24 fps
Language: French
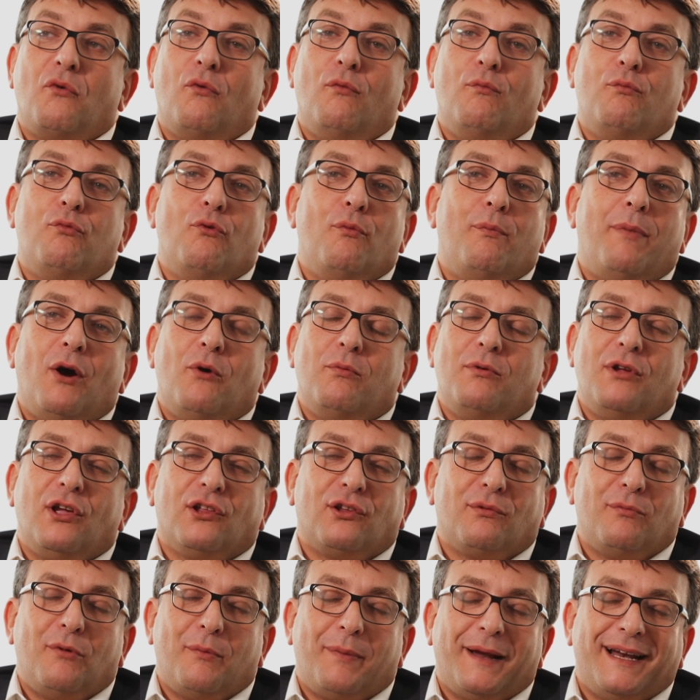on ne peut pas
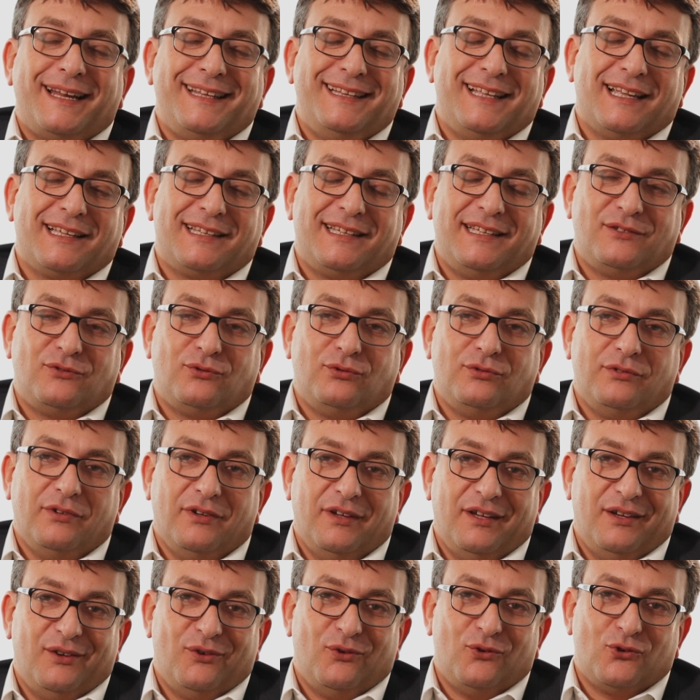obligatoirement parler d'inquiétude
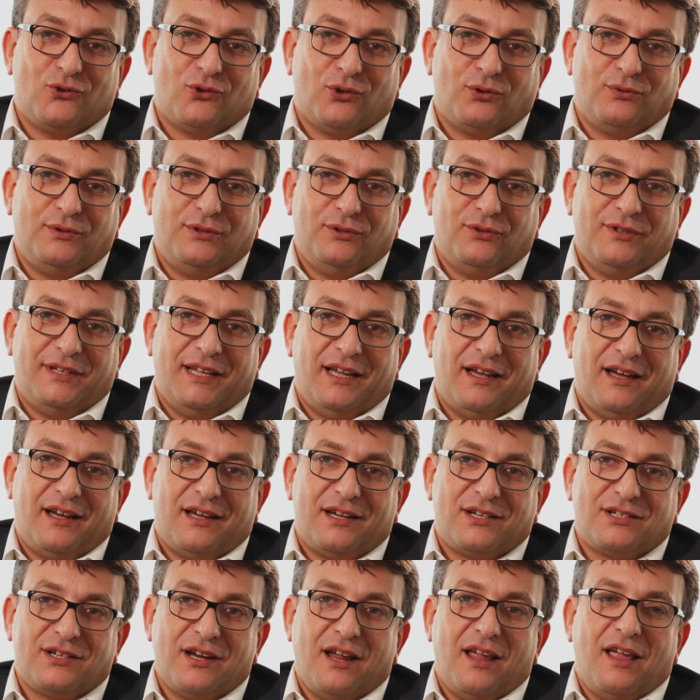aujourd'hui de nos
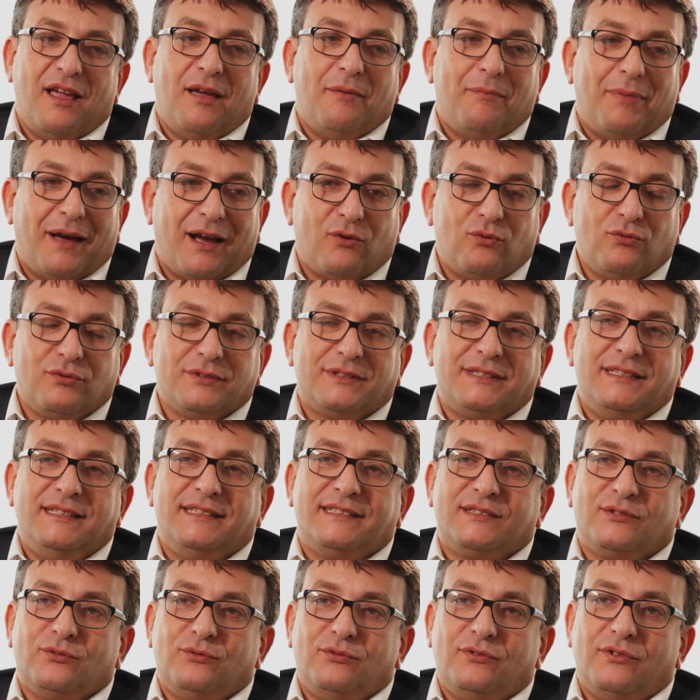DRH. Par contre,
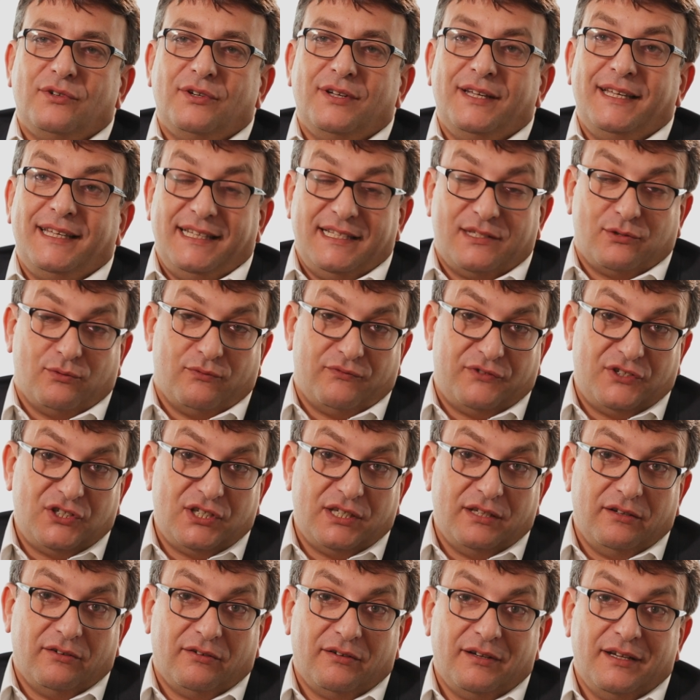ils sont, euh, ils sont
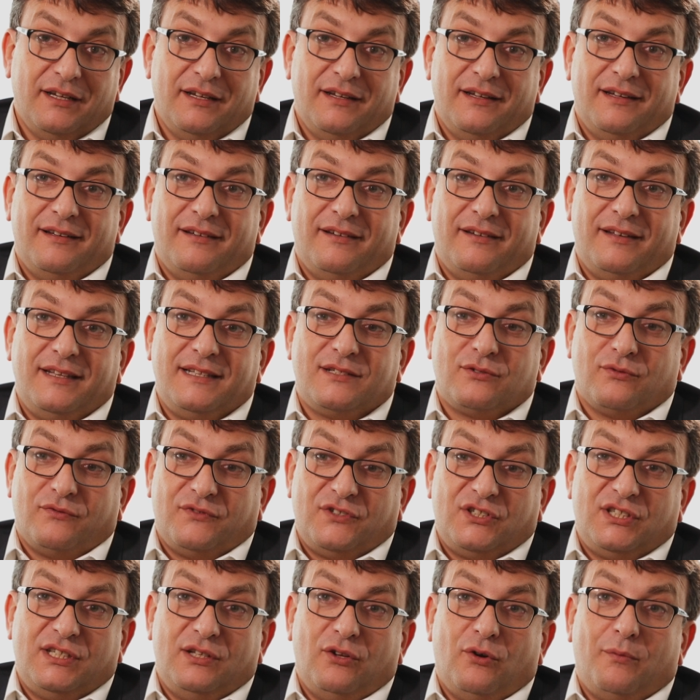vigilants. Euh, ils sont
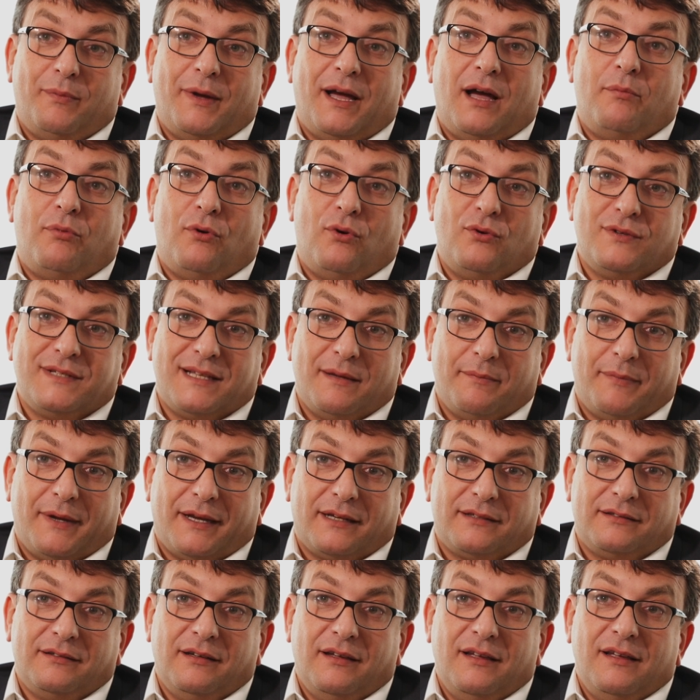vigilants par rapport aux
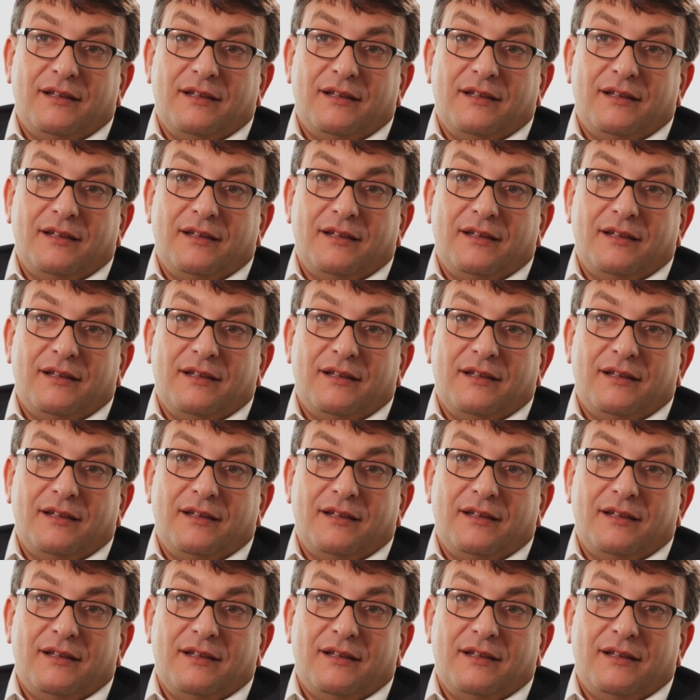impacts.